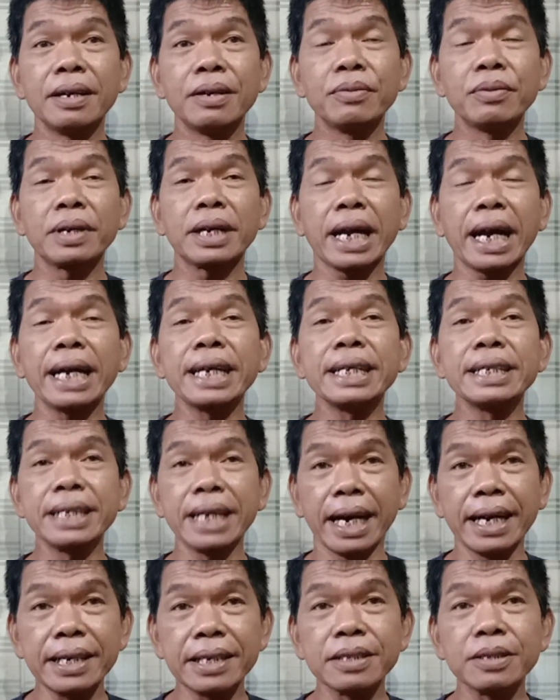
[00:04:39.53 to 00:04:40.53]

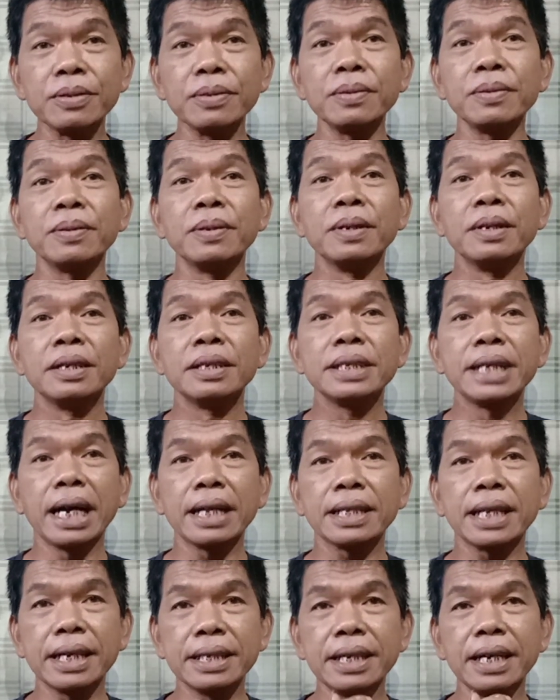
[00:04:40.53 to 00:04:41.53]
Ukraina itu
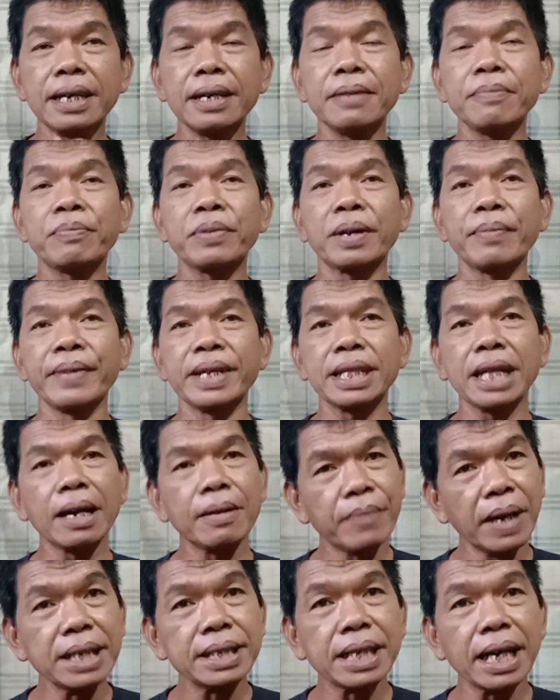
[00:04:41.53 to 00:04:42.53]
nyatanya
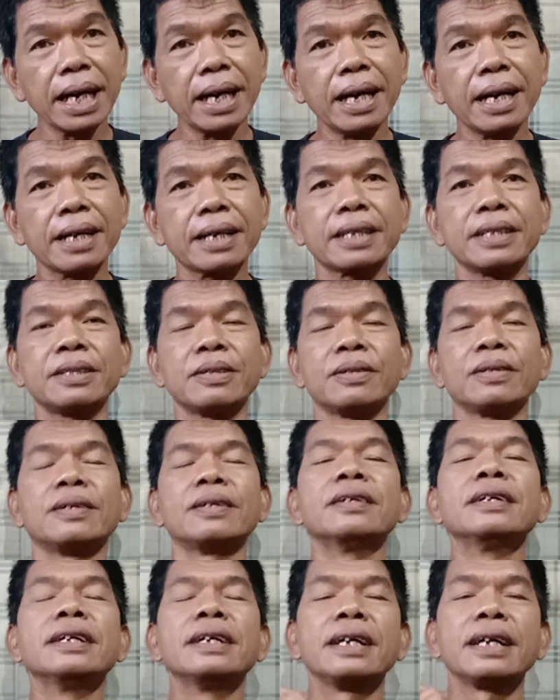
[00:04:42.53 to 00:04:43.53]
bermental baja gitu
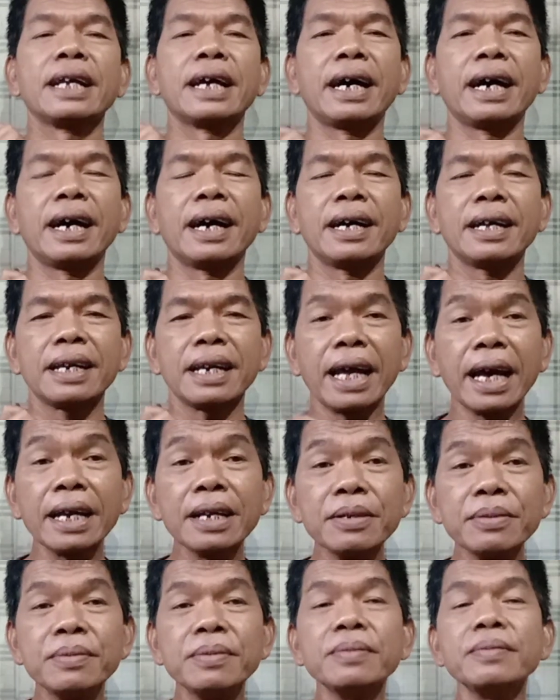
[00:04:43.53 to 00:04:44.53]
loh. Lah,
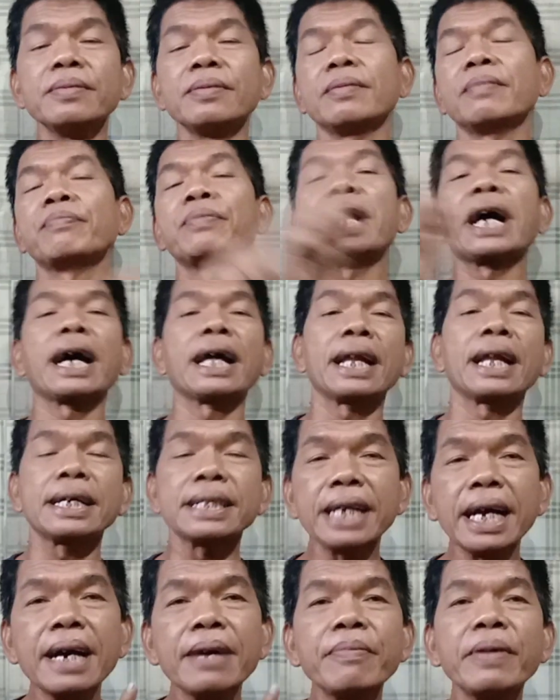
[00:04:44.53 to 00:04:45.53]
lalu
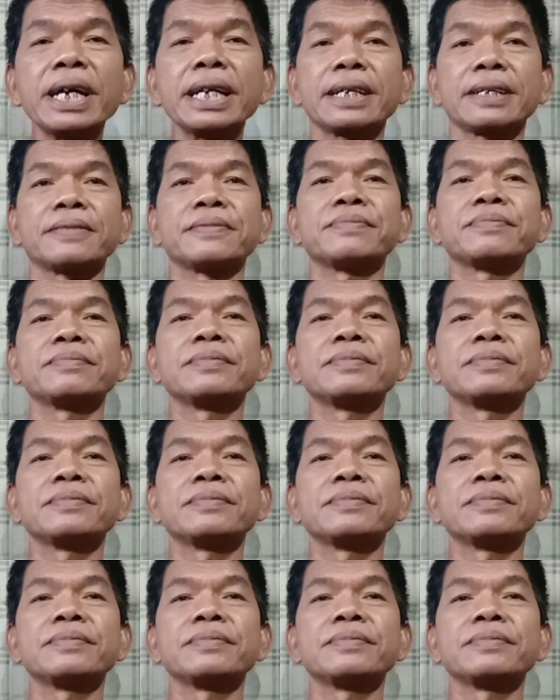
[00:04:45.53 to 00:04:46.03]
penghalangnya apa nih?